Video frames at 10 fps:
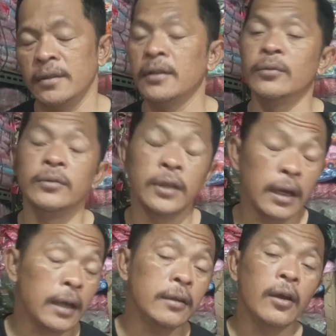
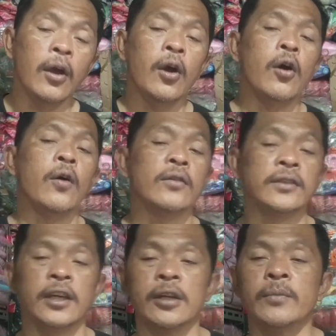tentunya
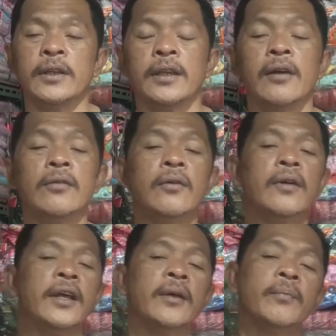ongkos kirim ditanggung
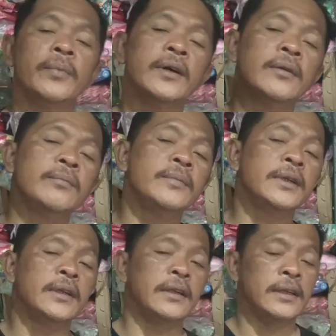oleh
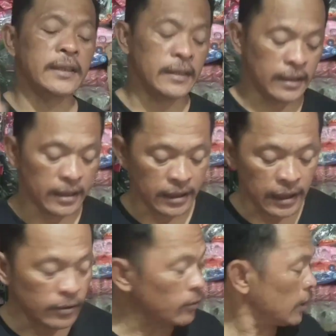pembeli
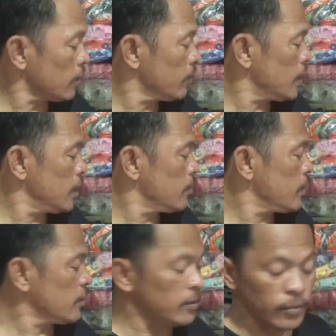kita lanjutkan kembali
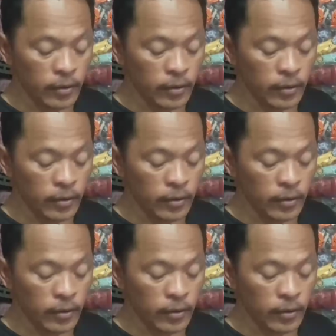masih